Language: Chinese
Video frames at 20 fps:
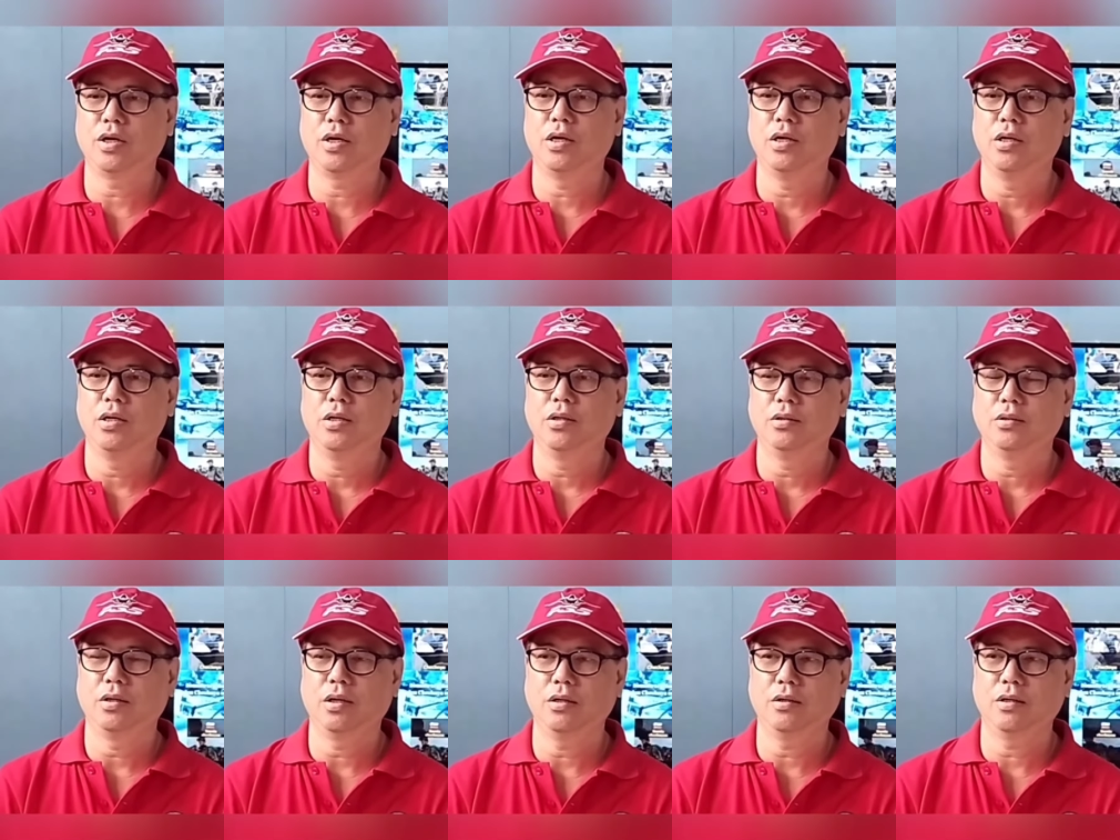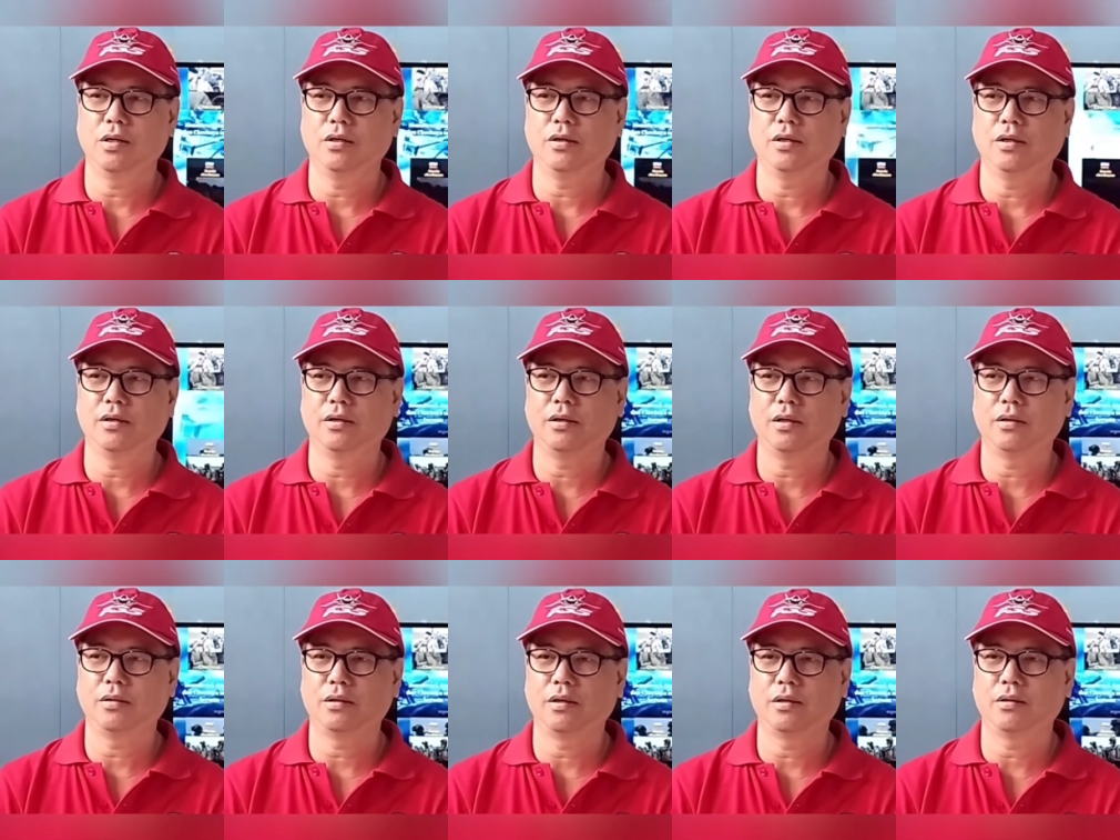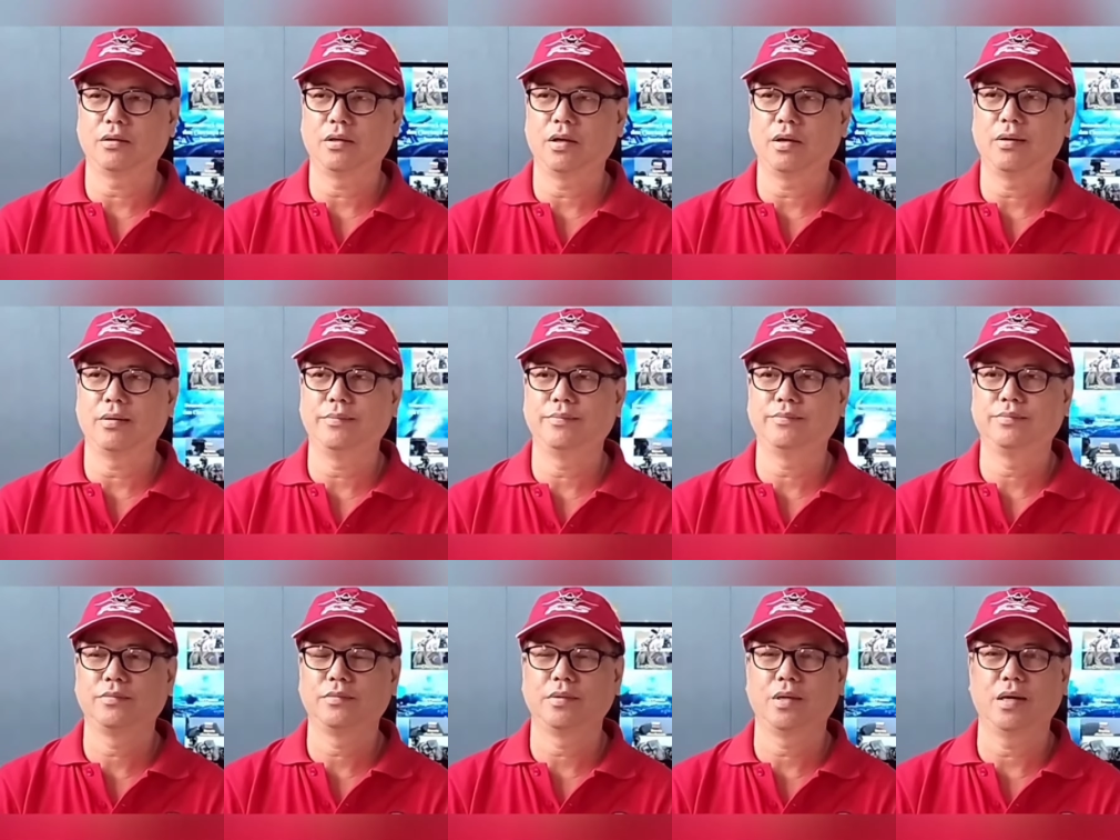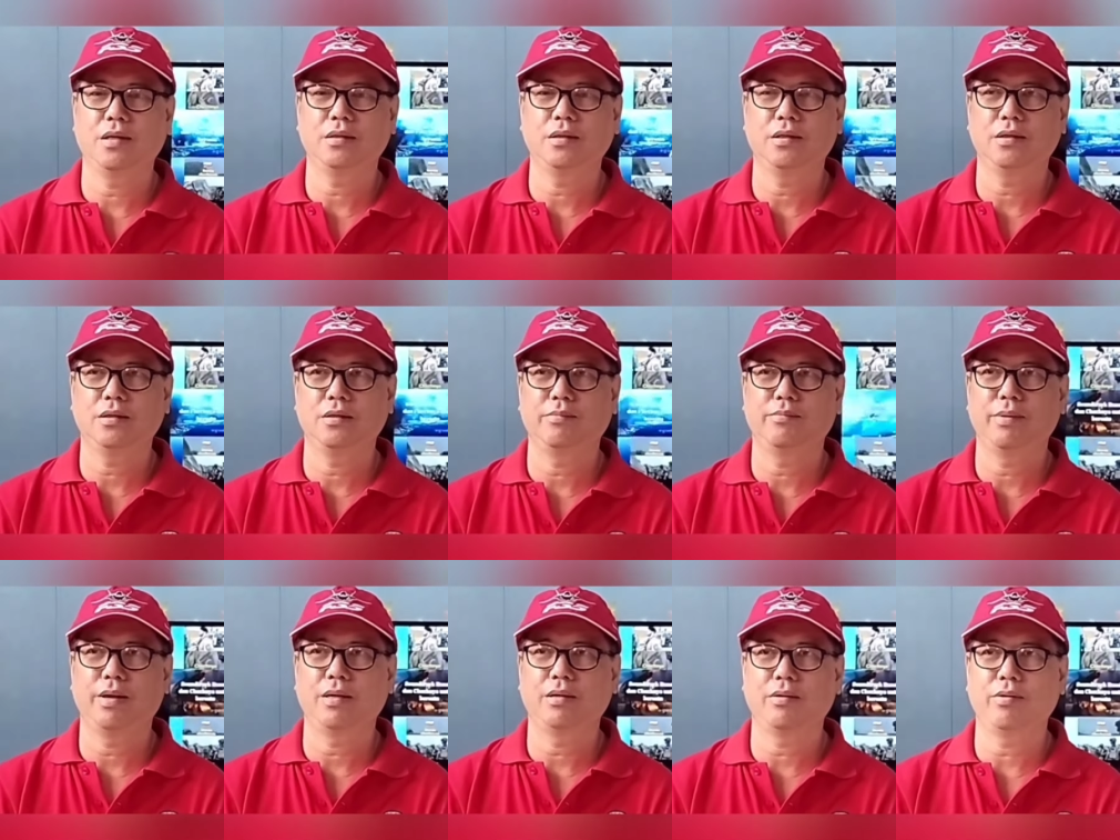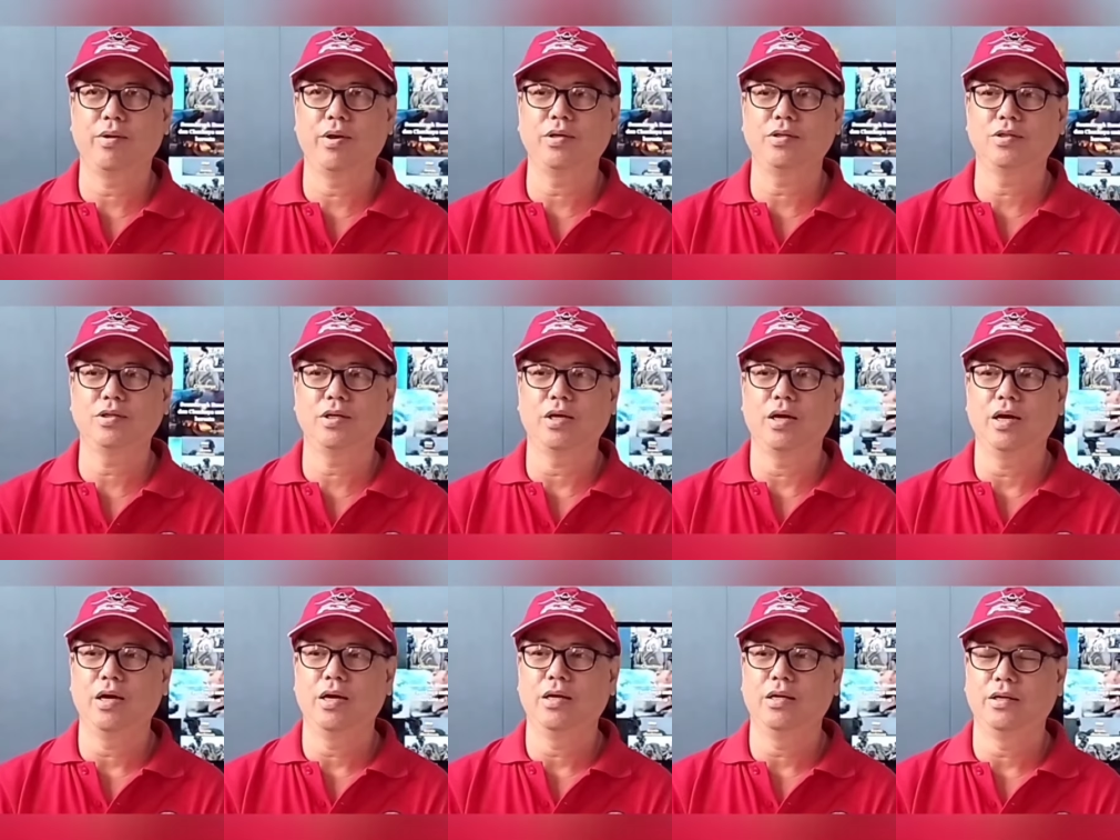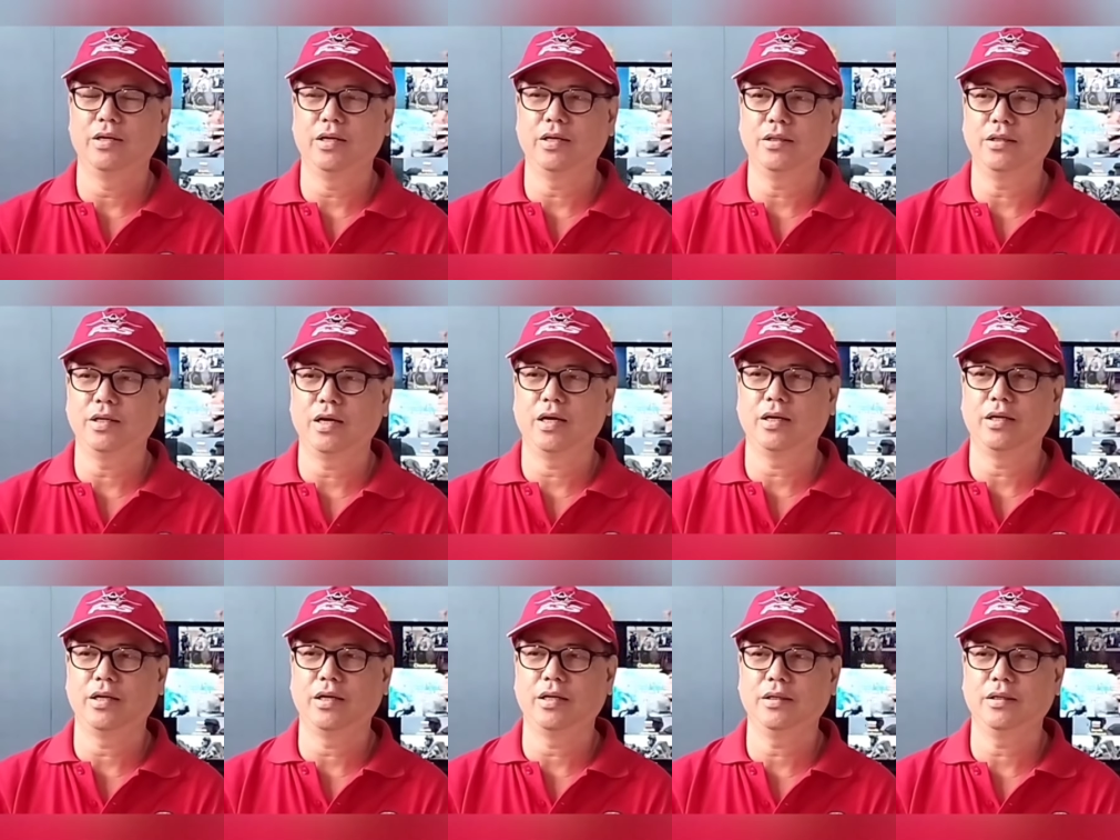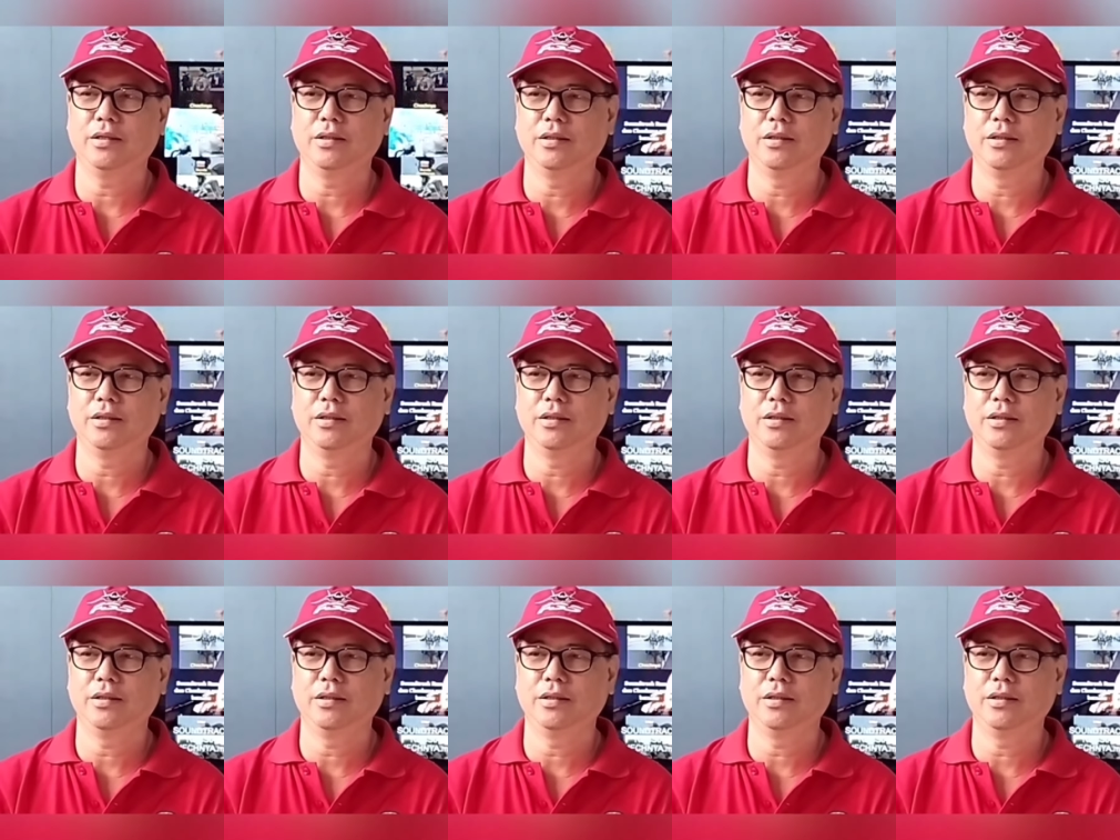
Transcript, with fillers: 乌东部分的北顿涅斯克与乌南的奥德萨。